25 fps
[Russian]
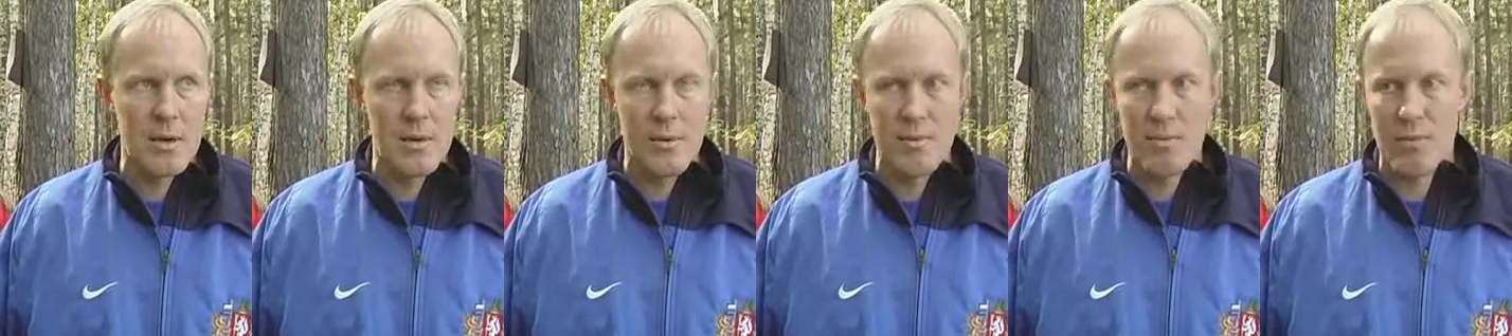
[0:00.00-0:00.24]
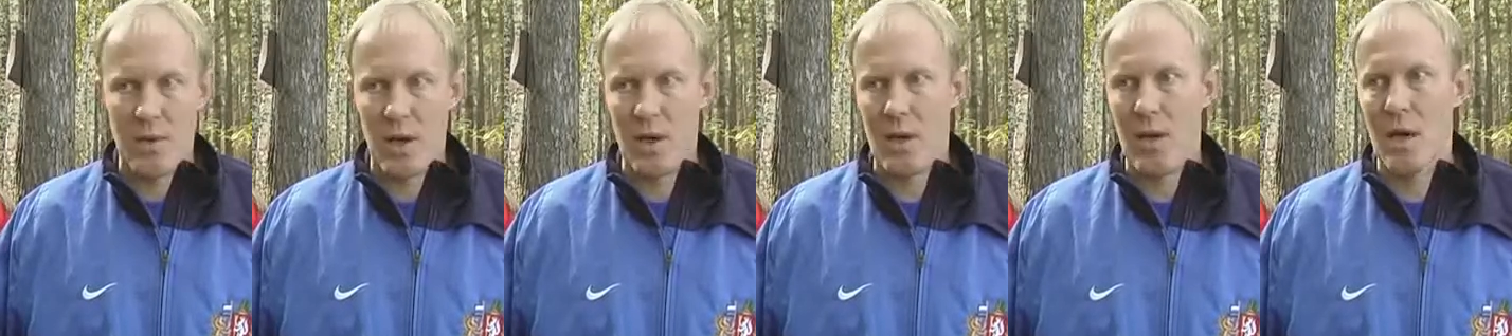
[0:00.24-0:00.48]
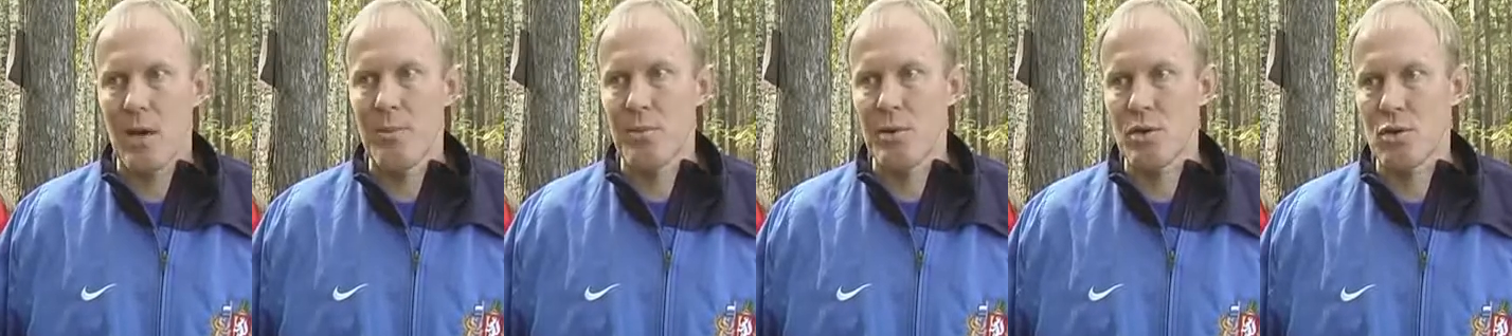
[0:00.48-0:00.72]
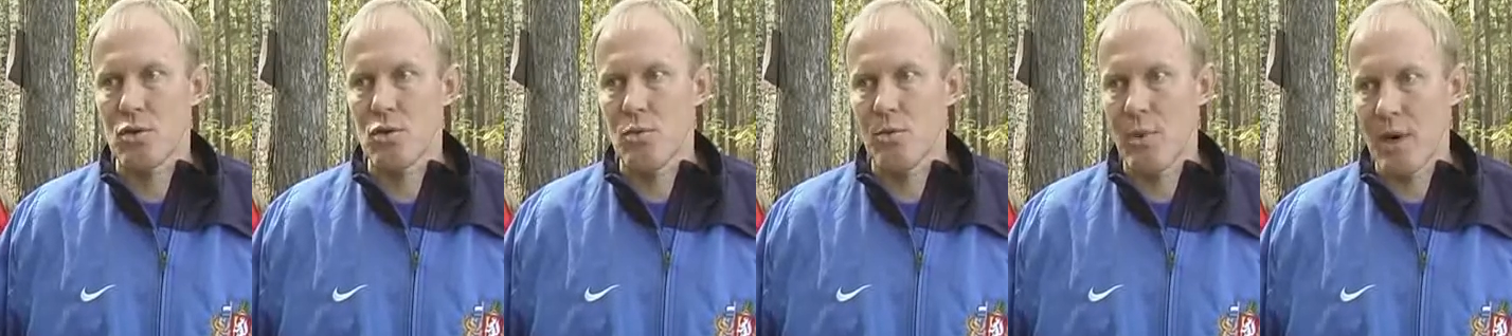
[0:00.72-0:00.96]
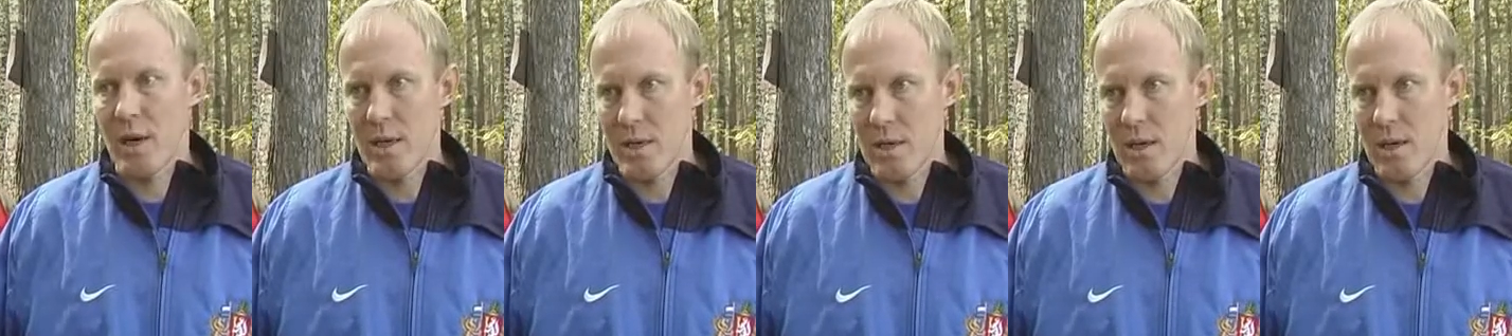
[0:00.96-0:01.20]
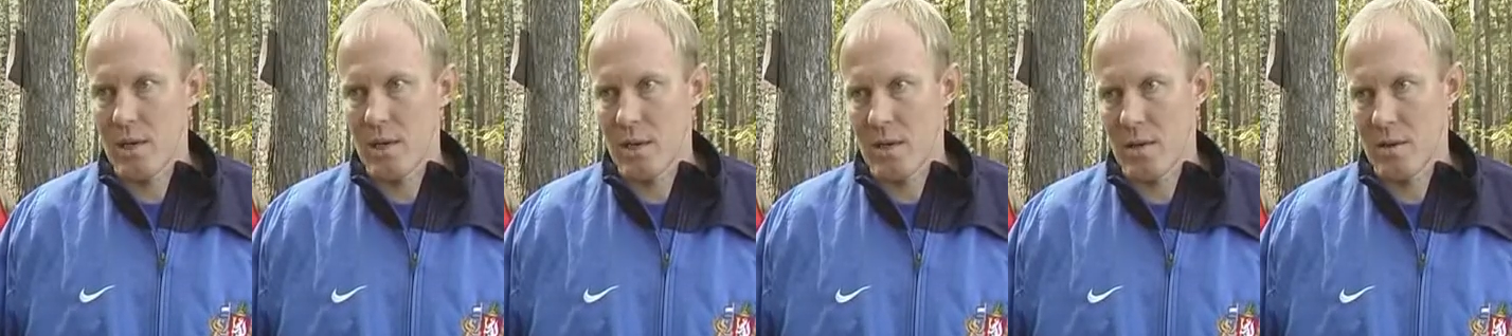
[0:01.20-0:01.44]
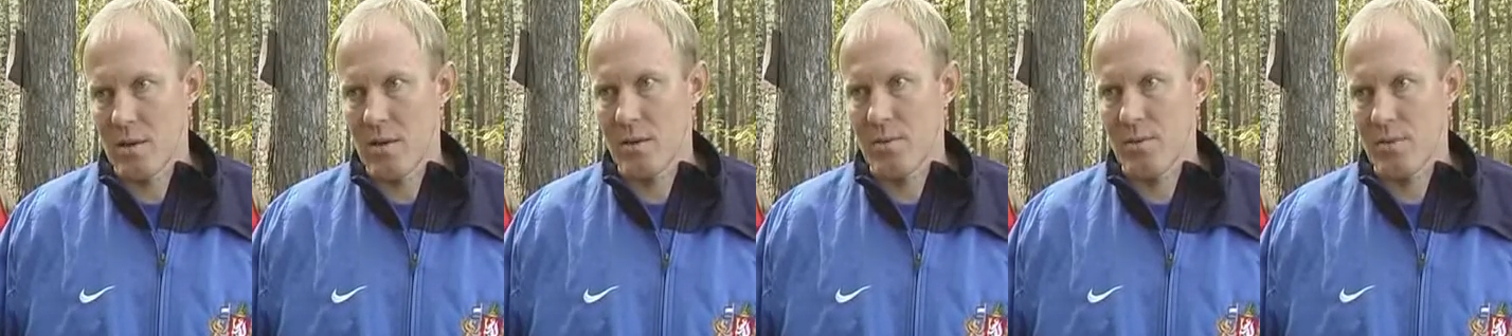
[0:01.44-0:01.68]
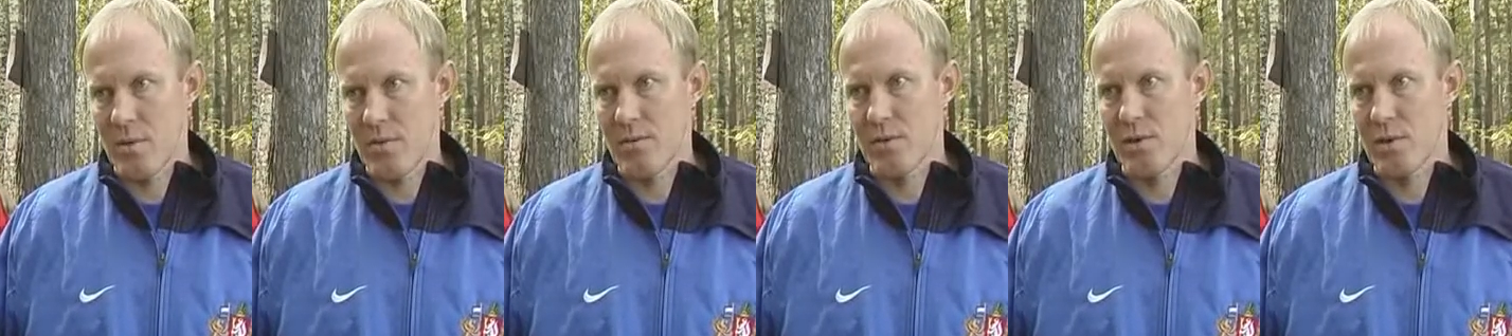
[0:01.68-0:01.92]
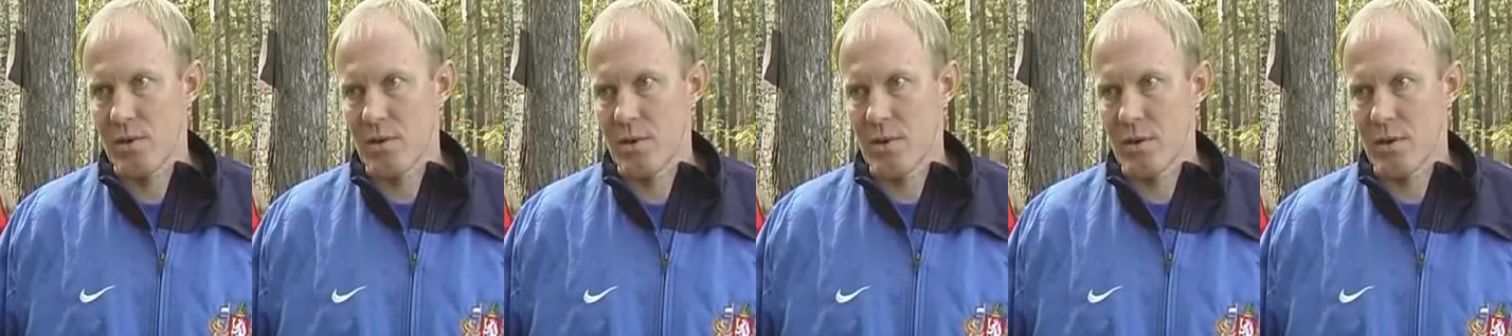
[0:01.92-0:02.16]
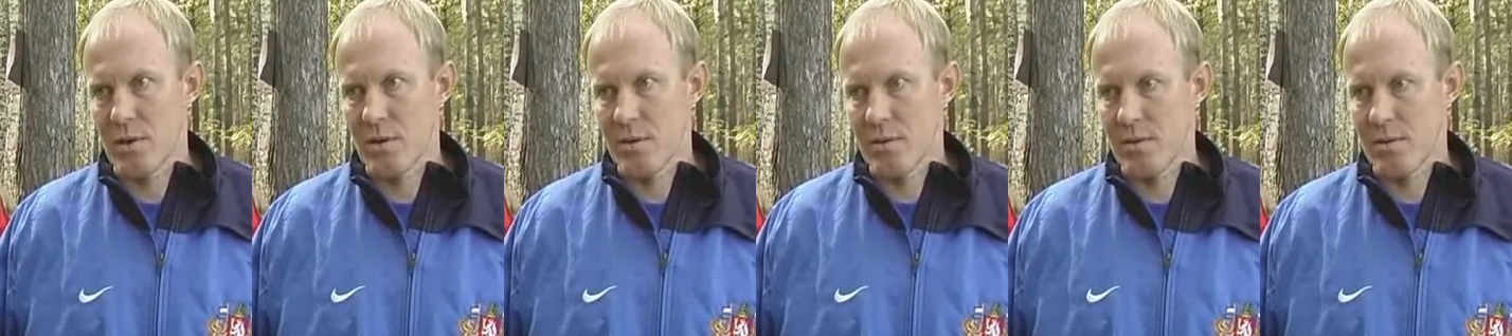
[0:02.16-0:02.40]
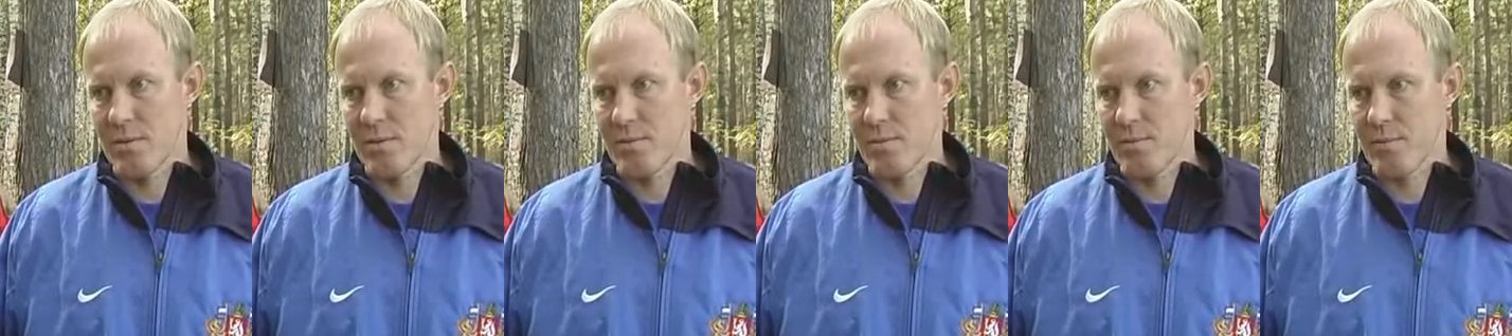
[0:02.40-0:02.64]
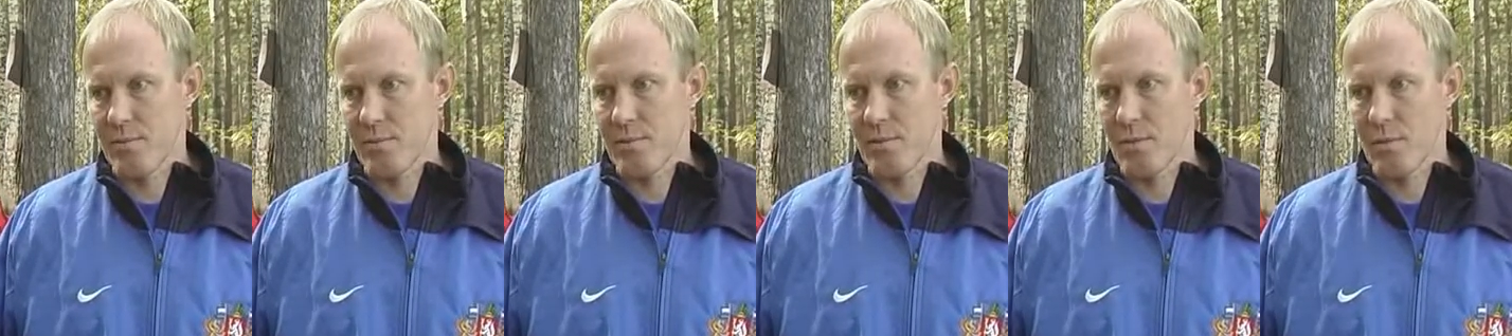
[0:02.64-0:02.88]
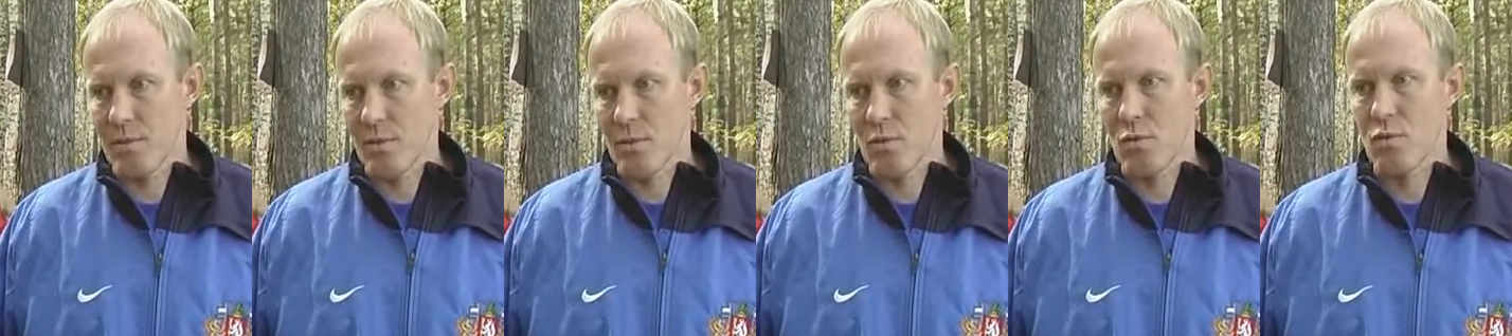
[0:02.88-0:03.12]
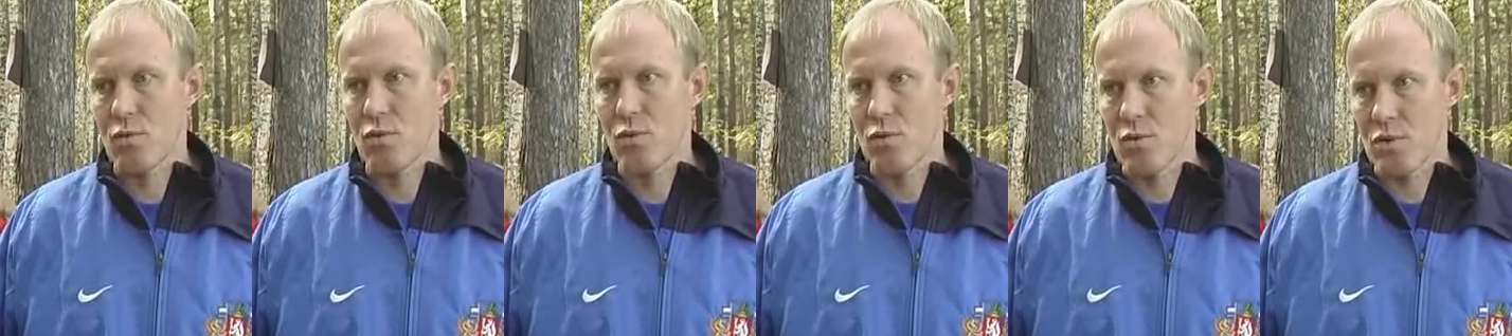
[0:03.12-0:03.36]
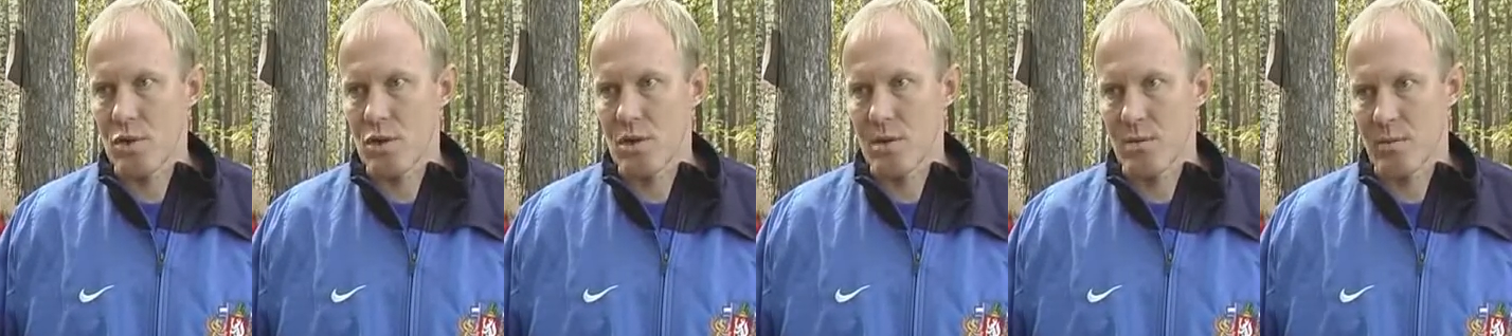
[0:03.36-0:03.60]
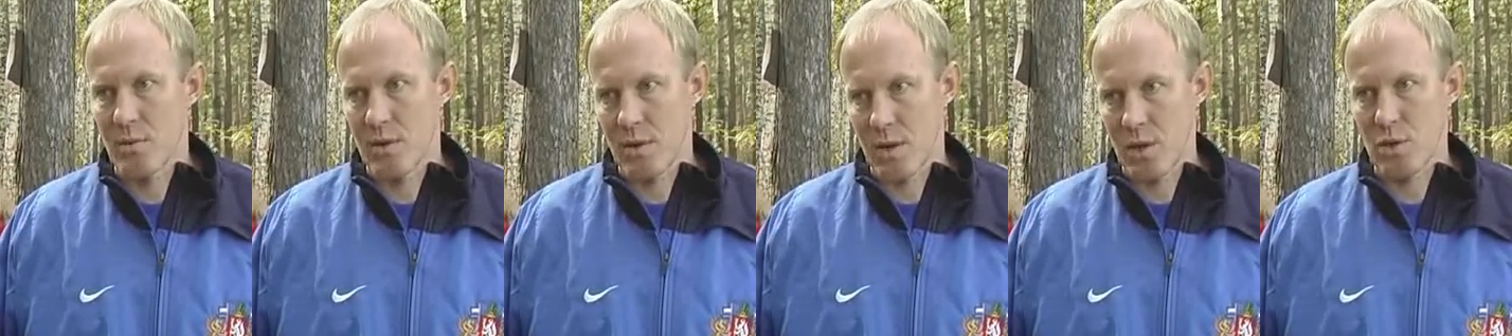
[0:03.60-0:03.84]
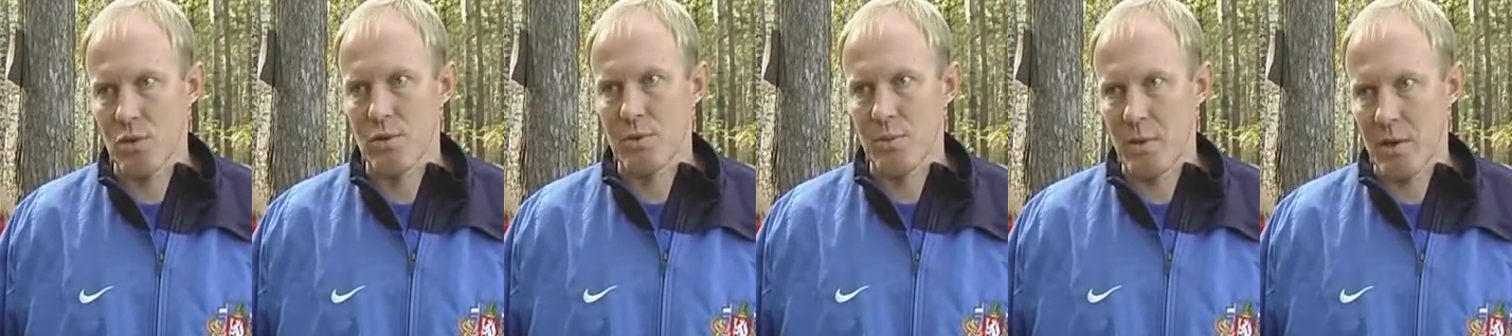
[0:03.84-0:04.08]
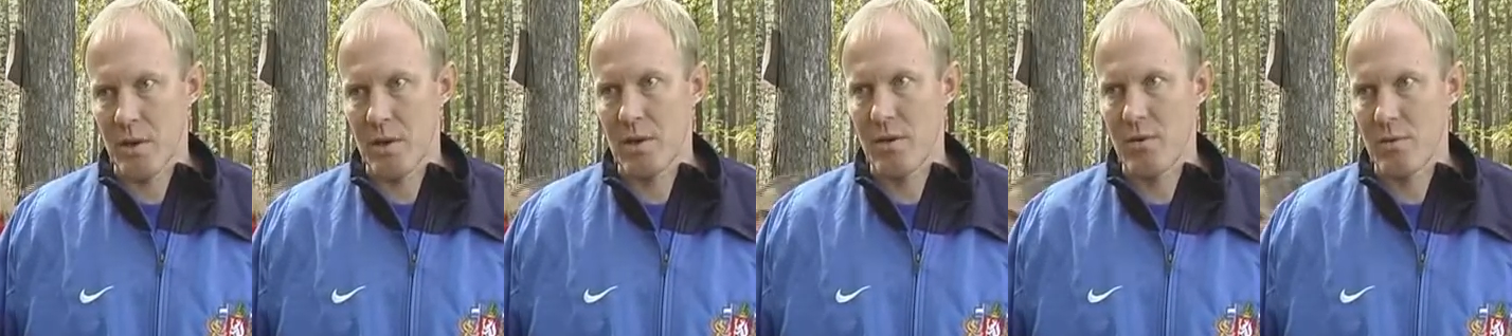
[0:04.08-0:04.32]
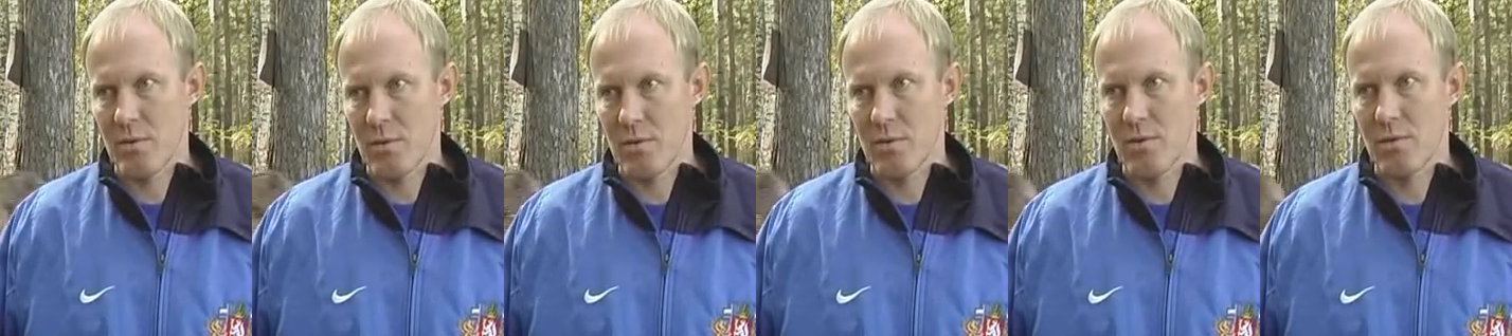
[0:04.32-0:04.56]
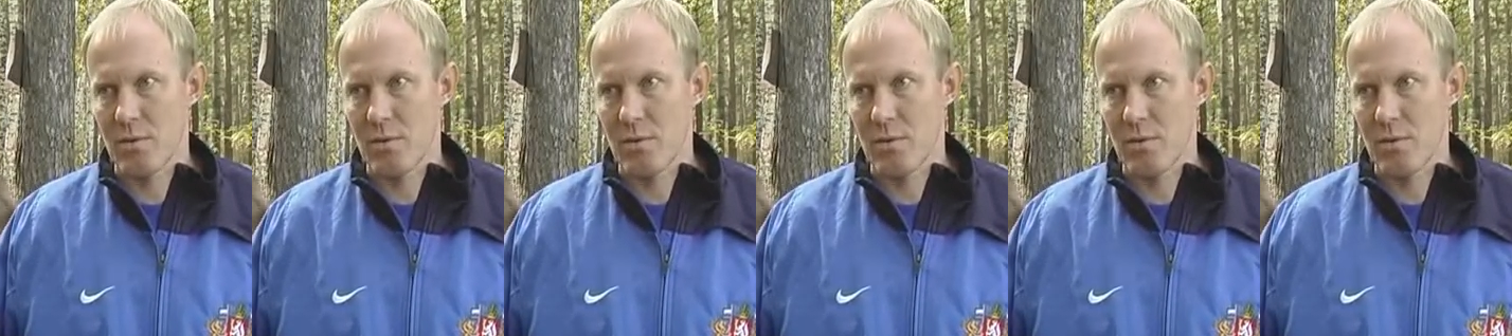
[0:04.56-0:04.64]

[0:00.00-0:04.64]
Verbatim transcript: так поступательно мы все-таки улучшим нашу спортивную